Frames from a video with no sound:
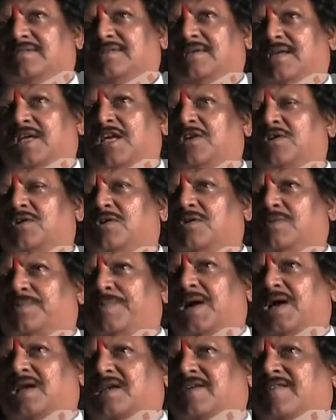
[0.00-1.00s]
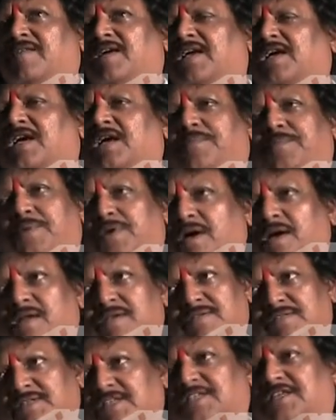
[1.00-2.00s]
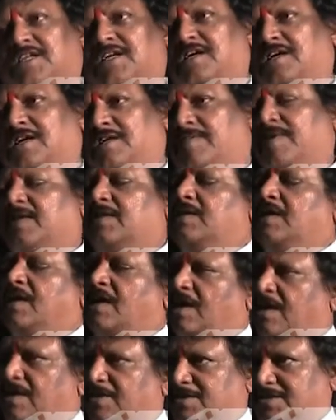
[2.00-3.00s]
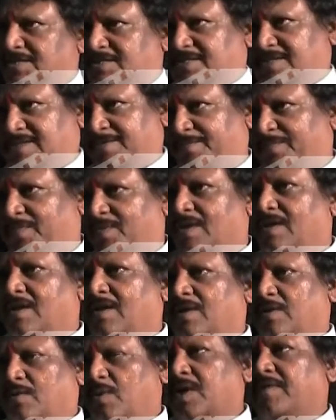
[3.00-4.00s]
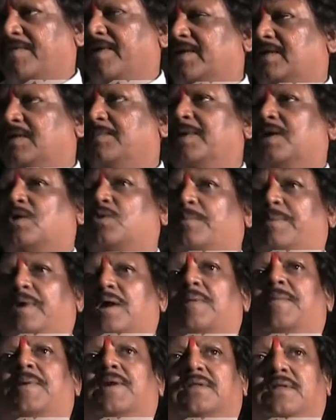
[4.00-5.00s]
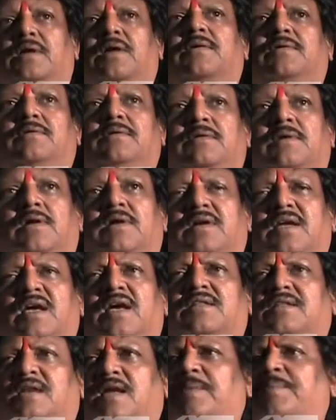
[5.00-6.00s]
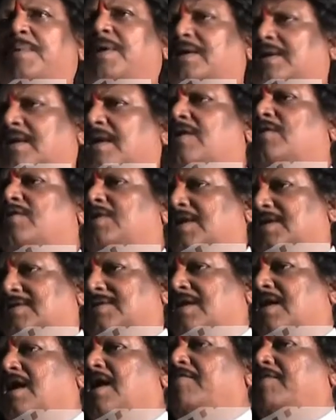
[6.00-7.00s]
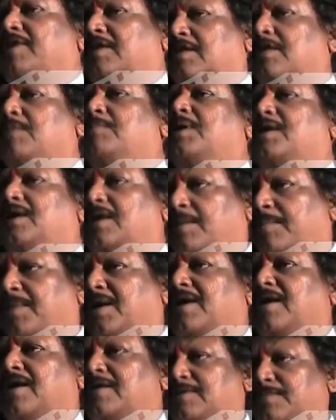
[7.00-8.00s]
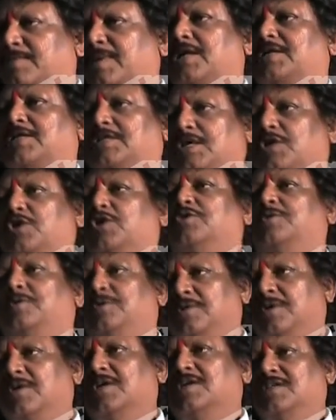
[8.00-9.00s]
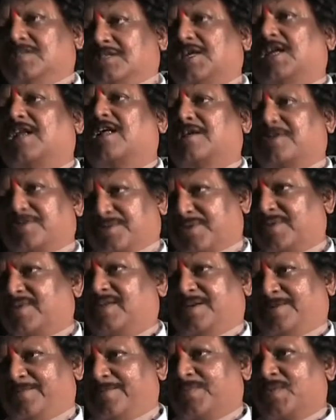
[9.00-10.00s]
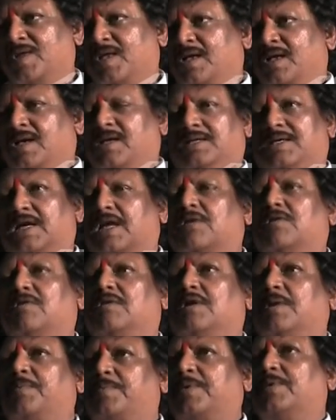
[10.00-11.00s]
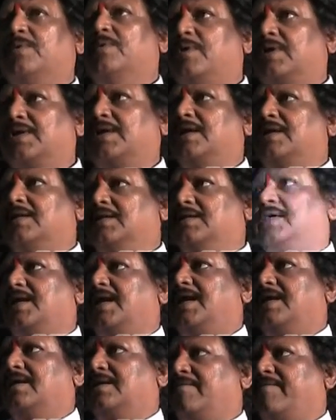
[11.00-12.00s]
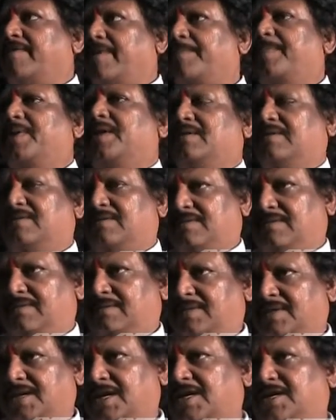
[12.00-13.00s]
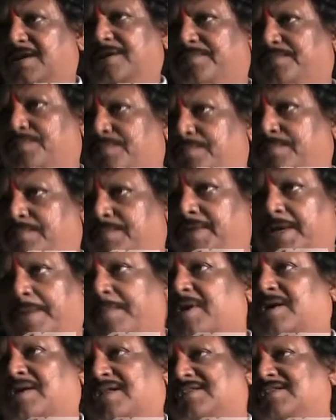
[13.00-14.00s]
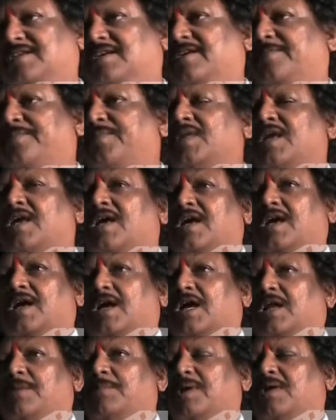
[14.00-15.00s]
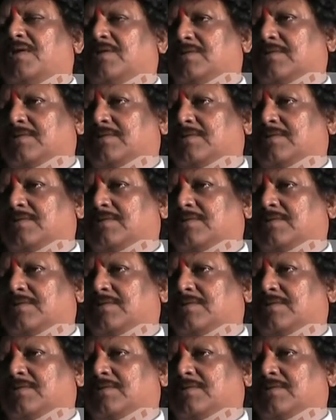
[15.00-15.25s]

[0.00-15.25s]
నేను పార్టీ వైగా ఎప్పుడు ఆలోచించనండి వ్యక్తిగా ఆలోచిస్తాను ఒక వ్యక్తి మనకు ఉపయోగపడతాడు అంటే అతను ఏ పార్టీలో ఉన్నా సరే ఆ వ్యక్తిని మనం నిలబెట్టాల్సిన బాధ్యత ఈరోజు జనానికి ఉంది జనం ఎప్పుడు ఓటు అనేది గ్రేట్ వెపన్ ఇన్ ది హ్యాండ్ ఆఫ్ డెమోక్రసీ కానీ మనం